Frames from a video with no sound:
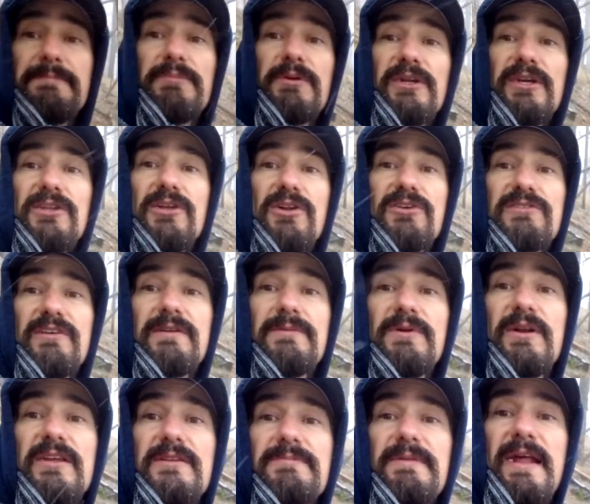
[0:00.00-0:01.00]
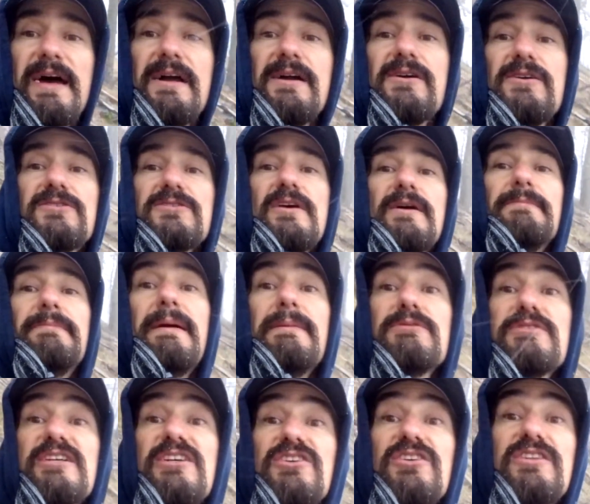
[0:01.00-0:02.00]
poniendo los árboles blancos.
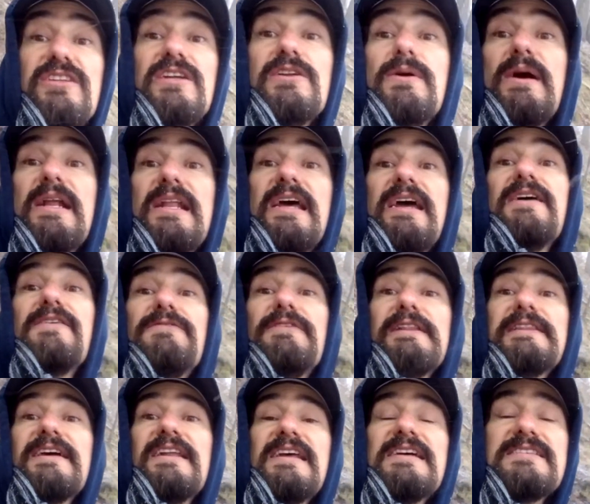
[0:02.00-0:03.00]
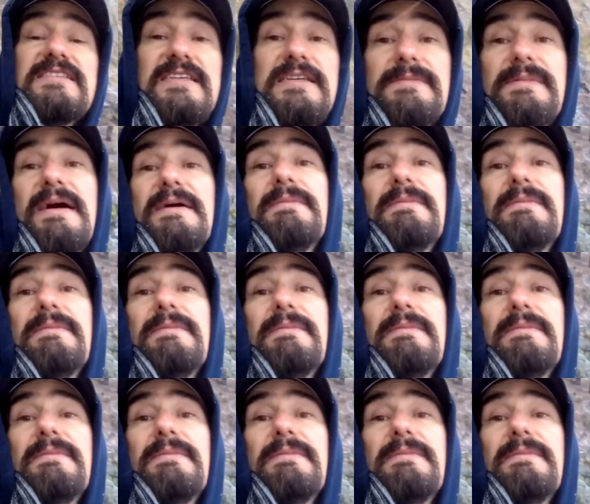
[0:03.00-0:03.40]
Vamos a continuarle. Falta la cima.